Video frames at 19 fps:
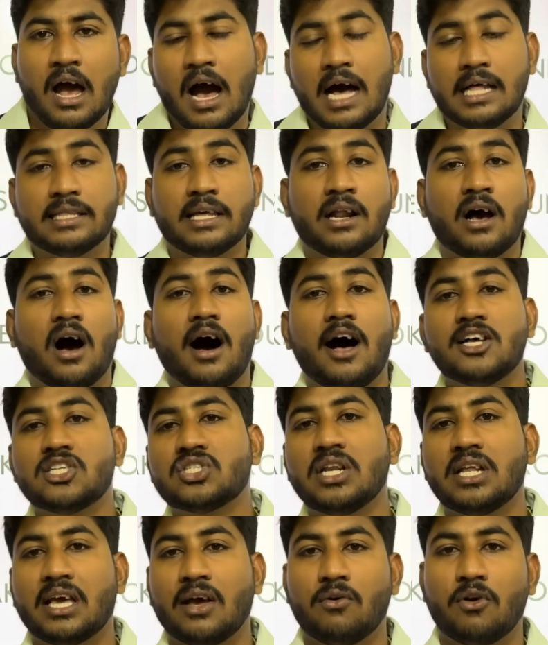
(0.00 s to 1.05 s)
அண்ட் தென்
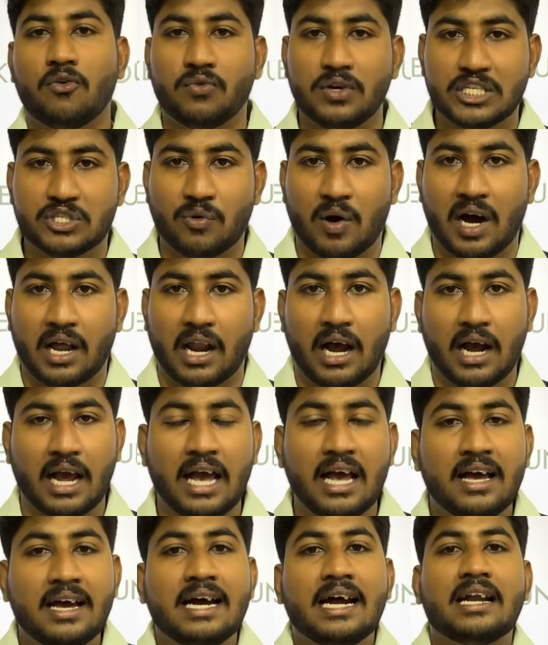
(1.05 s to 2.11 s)
ஹாஸ்டலுக்கு எவ்வளோ ஃபீஸ் வாங்குறாங்க
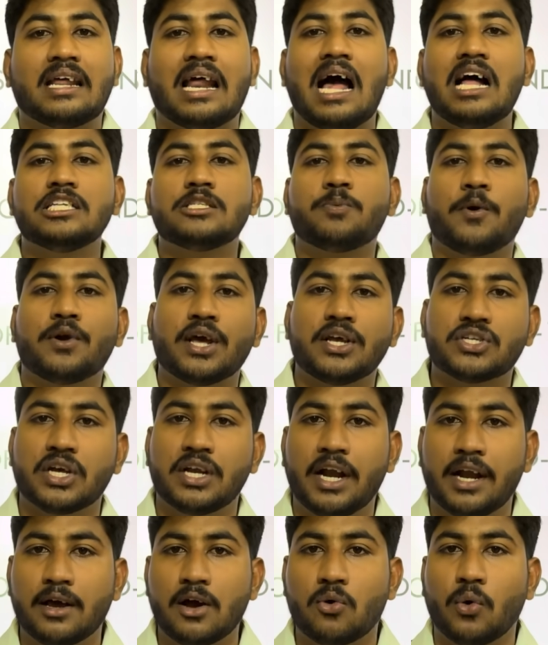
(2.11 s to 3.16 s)

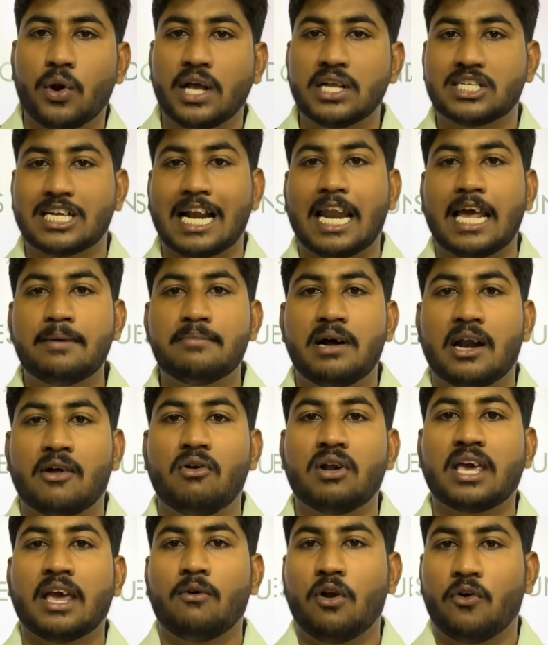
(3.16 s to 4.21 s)
டிரான்ஸ்போர்ட்டேஷன் எடுக்கக்கூடிய சென்னை
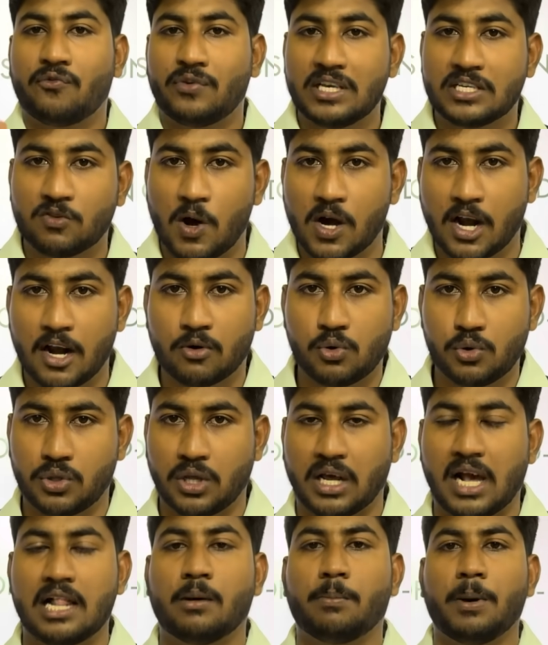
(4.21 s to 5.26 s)
மாணவர்களுக்கு எவ்வளோ ஃபீஸ் வாங்குறான்னு
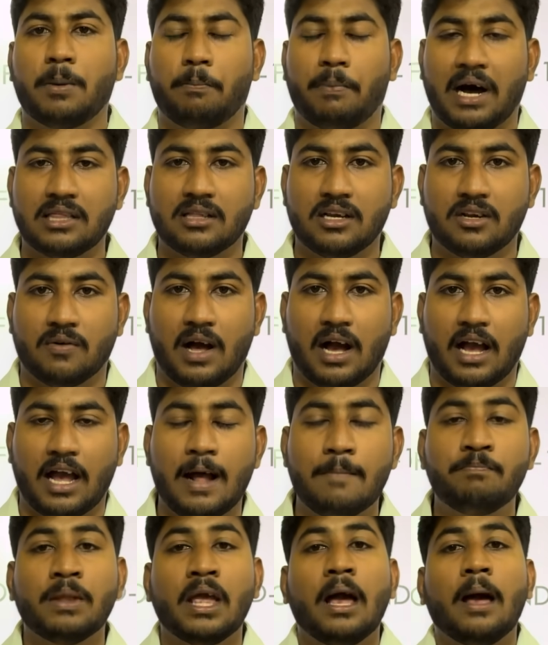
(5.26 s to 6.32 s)
கொடுத்துருக்கேன் அதை போய் பார்த்துட்டு வாங்க
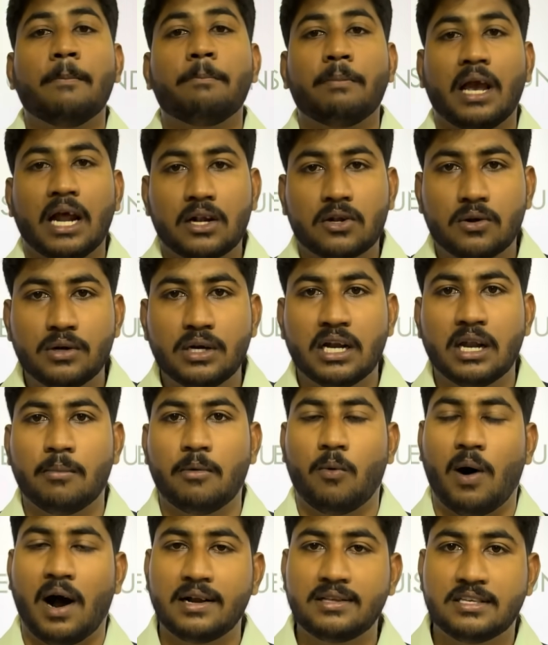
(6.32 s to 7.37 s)
மேற்கொண்டு
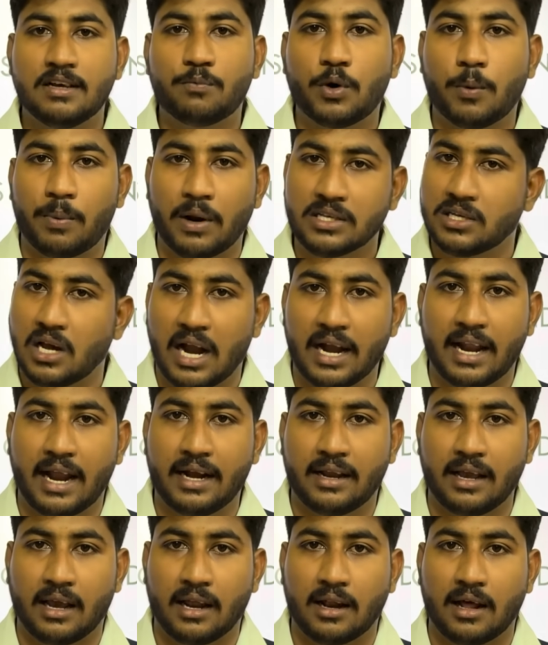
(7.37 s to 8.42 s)
நம்ம வாட்ஸ்அப் குரூப்பில் ஜாயின்
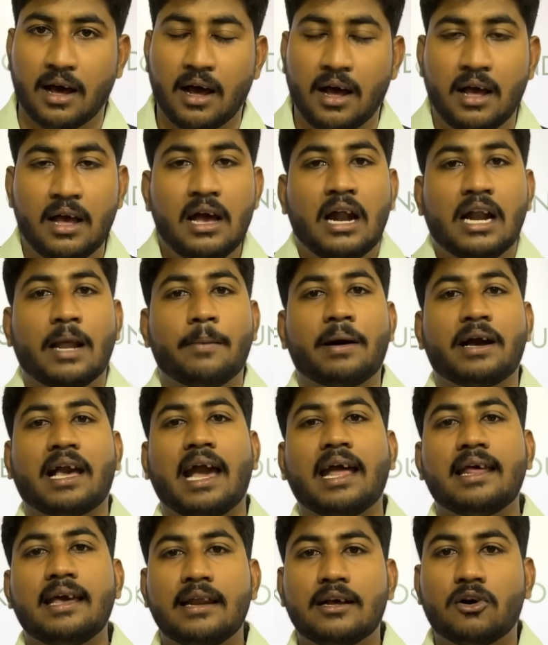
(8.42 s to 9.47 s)
ஆகிட்டிங்கன்னா நம்ம
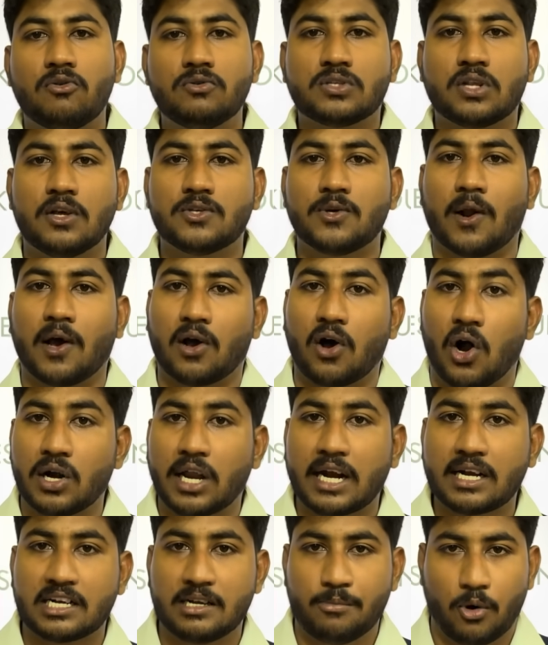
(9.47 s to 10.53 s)
கெரியர் கவுன்சிலர்ஸோட
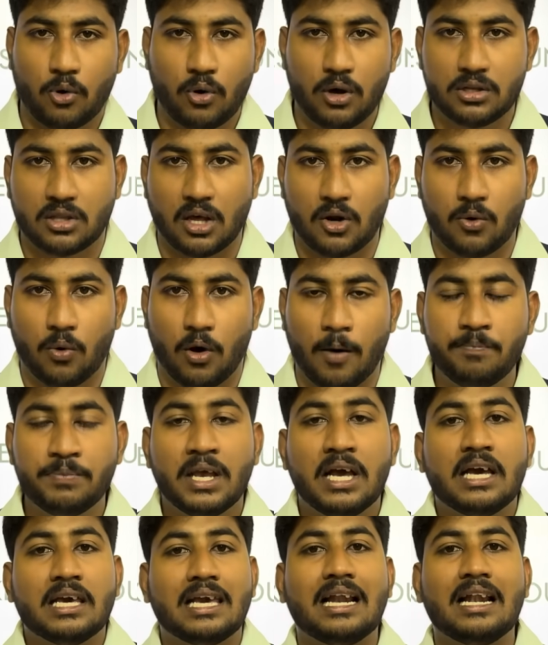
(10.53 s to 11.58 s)
காண்டாக்ட் நம்பர் உங்களுக்கு தருவோம்
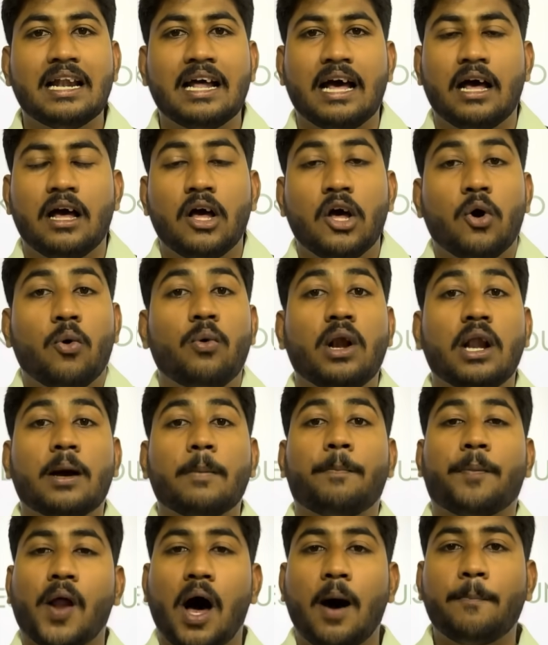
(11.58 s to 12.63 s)
இல்லை உங்களுக்கு
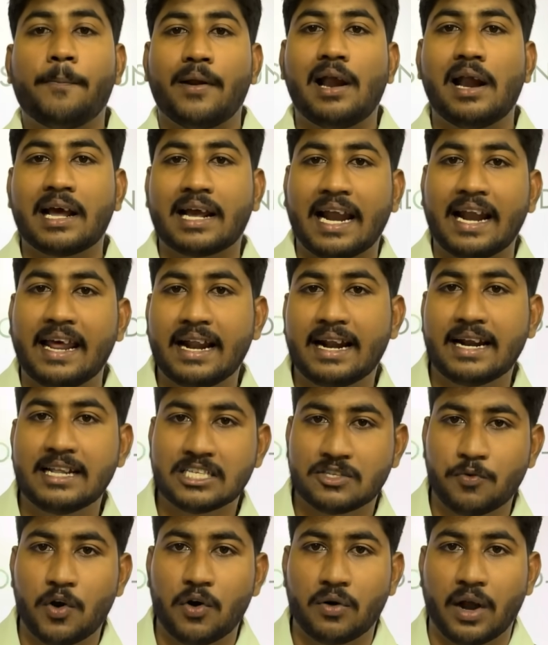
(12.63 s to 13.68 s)
ப்ராப்பரான கெரியர்
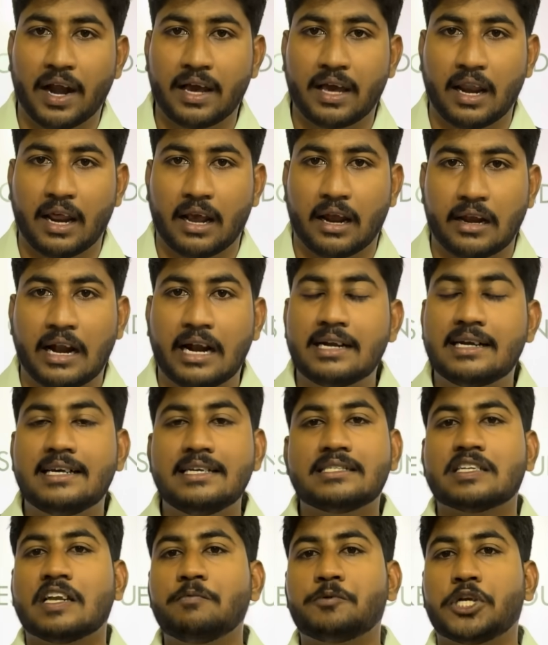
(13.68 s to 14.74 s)
கைடன்ஸ் வேணும்னு நினைக்கிறீங்கன்னா
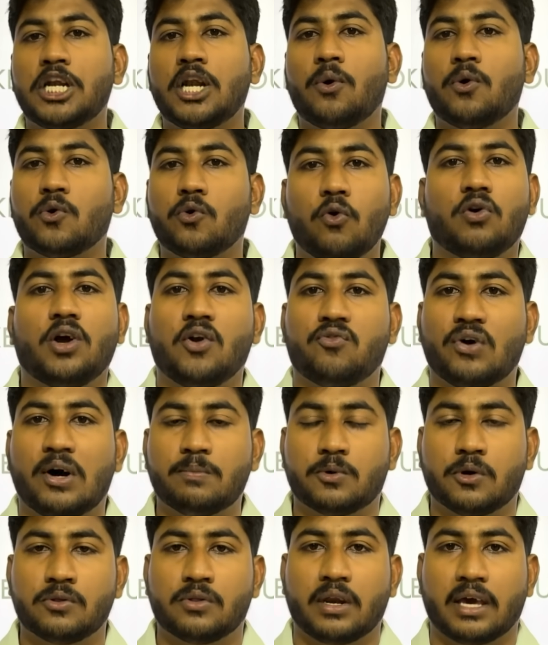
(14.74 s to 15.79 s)
டிஸ்கிரிப்ஷனில் ஒரு கூகுள்
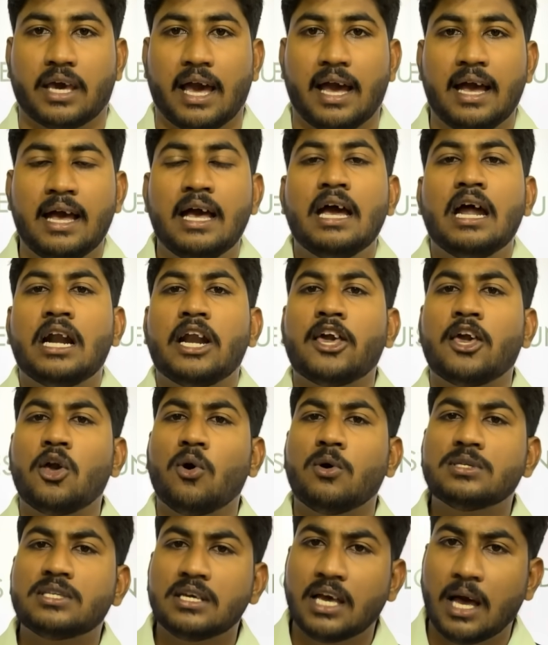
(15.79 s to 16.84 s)
ஃபார்ம் கொடுத்துருக்கேன் நீங்கள்
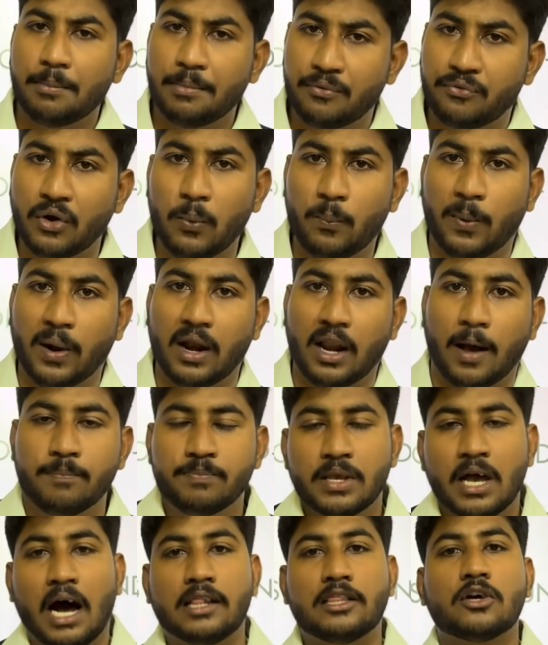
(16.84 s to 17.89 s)
யோசிக்காமல் ஃபில் பண்ணலாம்
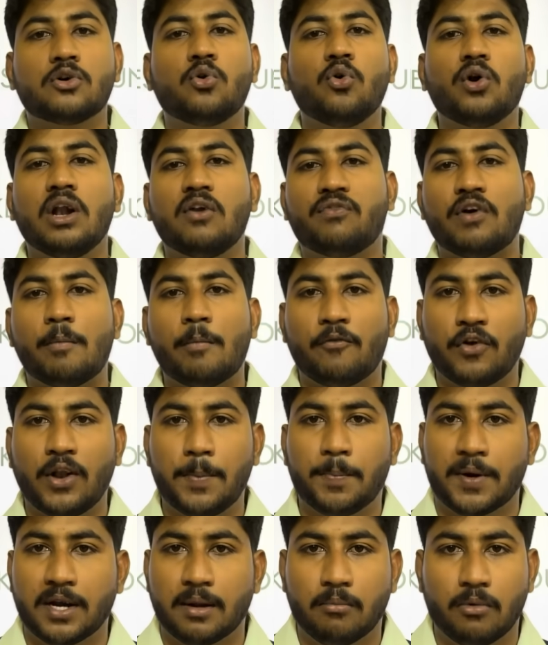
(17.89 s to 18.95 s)
அந்த கூகுள் ஃபார்மை
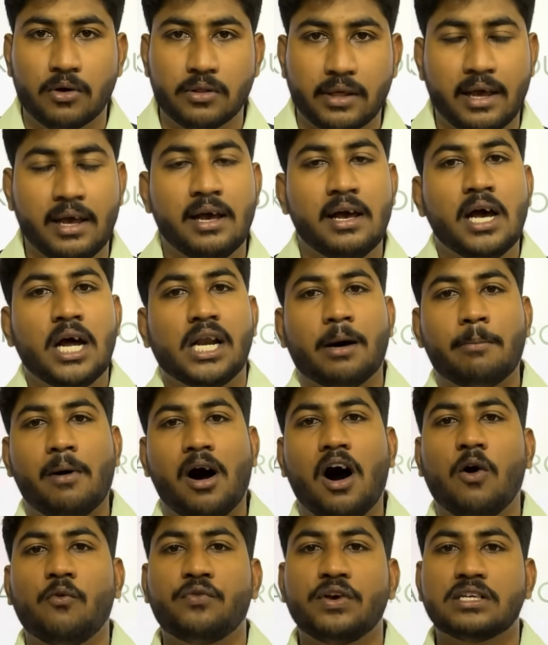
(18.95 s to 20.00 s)
ஃபில் பண்ணும்போது நம்ம
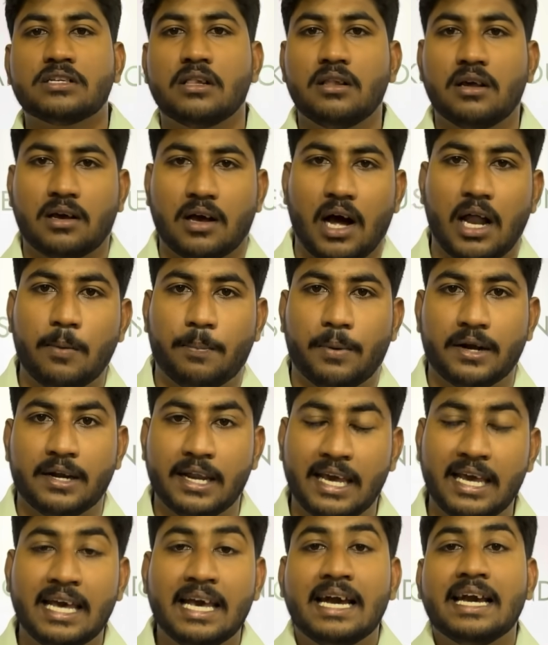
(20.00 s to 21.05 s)
ஆஃபீஸ்லேருந்து கால்
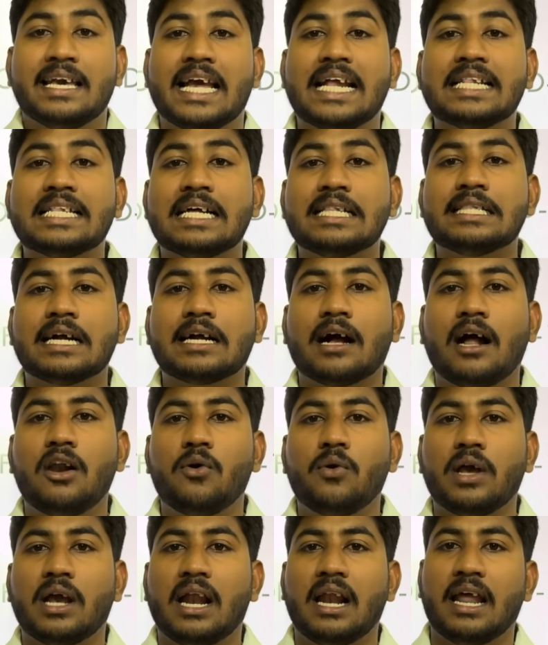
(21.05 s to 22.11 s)
பண்ணி எந்தெந்த
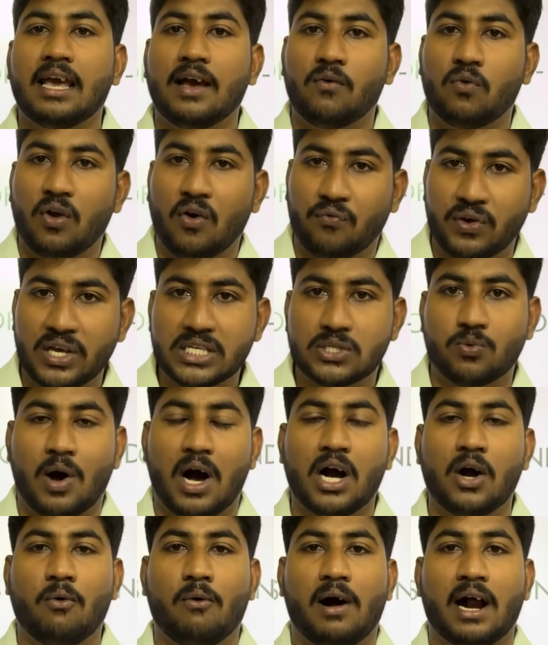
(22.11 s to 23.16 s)
கல்லூரிகளில் எவ்வளோ ஃபீஸ்
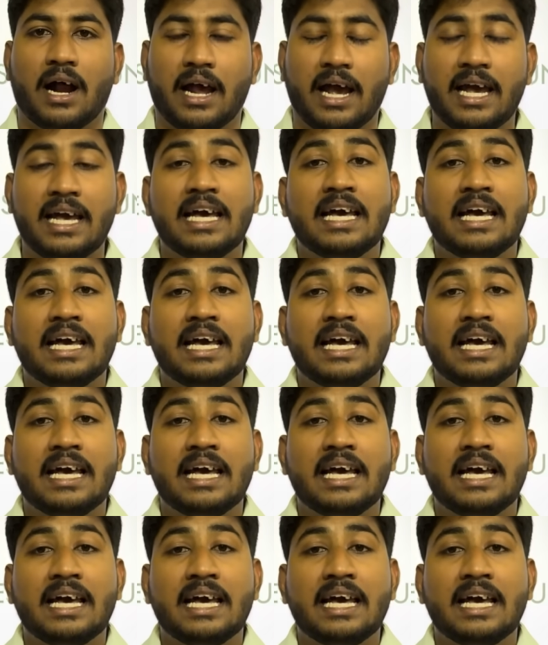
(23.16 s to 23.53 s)
வாங்குவாங்க